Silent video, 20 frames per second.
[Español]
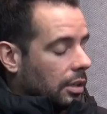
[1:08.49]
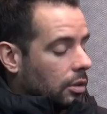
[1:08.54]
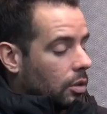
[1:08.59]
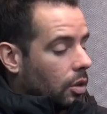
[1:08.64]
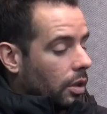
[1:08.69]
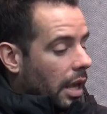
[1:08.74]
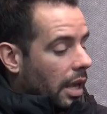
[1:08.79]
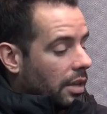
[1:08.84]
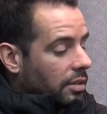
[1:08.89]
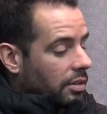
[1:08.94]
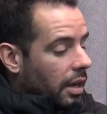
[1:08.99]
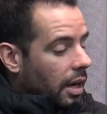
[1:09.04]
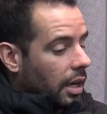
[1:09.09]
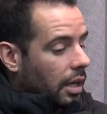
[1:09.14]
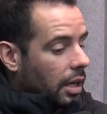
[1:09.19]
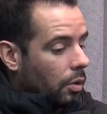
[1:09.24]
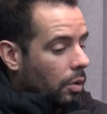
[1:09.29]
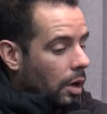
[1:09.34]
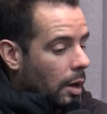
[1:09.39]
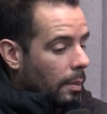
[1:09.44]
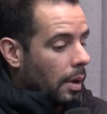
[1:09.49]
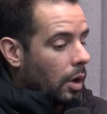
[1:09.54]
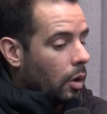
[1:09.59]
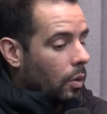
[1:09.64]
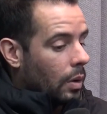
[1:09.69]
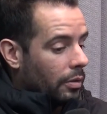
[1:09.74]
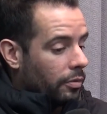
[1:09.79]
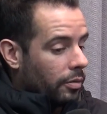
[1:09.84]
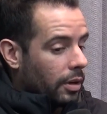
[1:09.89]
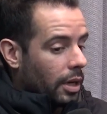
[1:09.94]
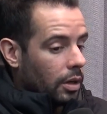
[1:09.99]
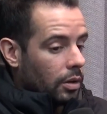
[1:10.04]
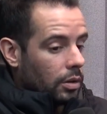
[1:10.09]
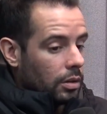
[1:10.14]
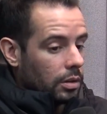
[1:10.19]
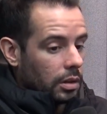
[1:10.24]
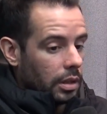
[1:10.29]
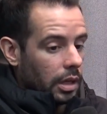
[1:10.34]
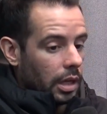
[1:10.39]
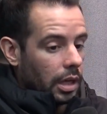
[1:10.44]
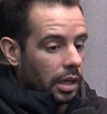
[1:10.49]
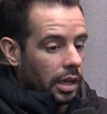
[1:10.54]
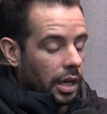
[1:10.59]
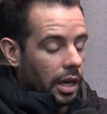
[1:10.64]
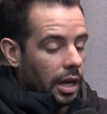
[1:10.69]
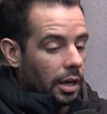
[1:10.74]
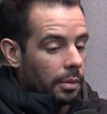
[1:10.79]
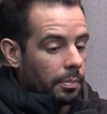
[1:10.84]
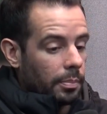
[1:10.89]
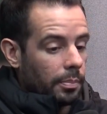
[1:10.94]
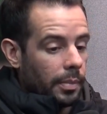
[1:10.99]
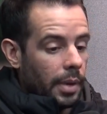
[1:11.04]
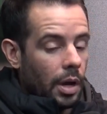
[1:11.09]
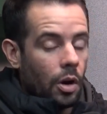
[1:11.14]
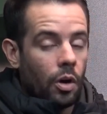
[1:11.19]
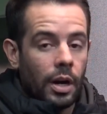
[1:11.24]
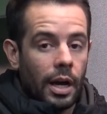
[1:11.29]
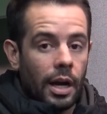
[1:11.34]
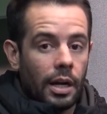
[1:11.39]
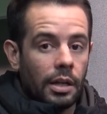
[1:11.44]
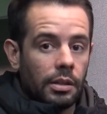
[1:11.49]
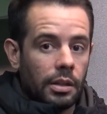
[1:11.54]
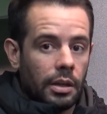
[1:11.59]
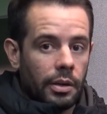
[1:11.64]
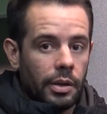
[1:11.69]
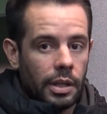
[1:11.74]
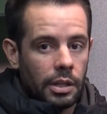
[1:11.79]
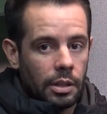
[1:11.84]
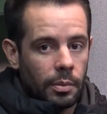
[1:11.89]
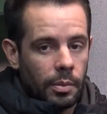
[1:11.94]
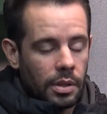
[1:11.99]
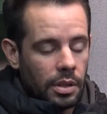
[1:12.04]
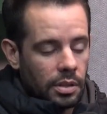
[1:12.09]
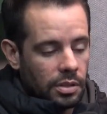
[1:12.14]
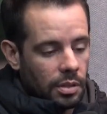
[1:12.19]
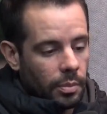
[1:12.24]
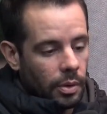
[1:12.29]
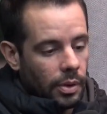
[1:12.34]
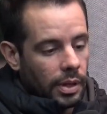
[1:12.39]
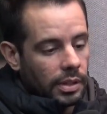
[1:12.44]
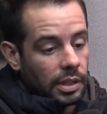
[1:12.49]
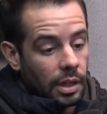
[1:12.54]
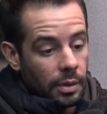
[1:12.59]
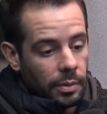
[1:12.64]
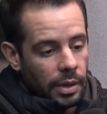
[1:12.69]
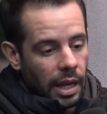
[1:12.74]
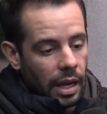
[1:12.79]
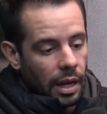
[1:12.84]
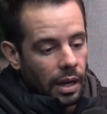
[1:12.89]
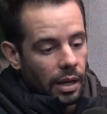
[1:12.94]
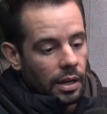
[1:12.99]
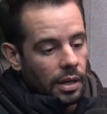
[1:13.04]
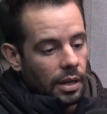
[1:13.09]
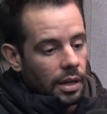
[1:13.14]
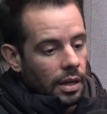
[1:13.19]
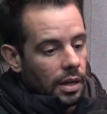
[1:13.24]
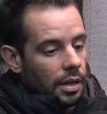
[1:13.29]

exacto, lo que hay que saber es que es un arma de doble filo. El querer mejorar, evidentemente, siempre va a estar bien.